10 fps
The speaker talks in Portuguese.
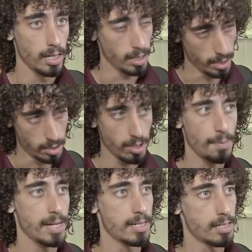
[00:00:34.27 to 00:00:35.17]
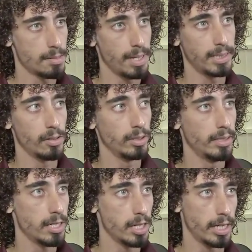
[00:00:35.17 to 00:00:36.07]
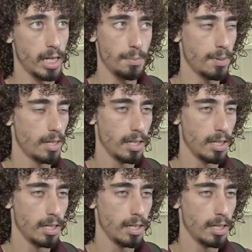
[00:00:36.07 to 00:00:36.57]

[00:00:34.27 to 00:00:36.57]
Isso dá mais, mais tranquilidade à equipe.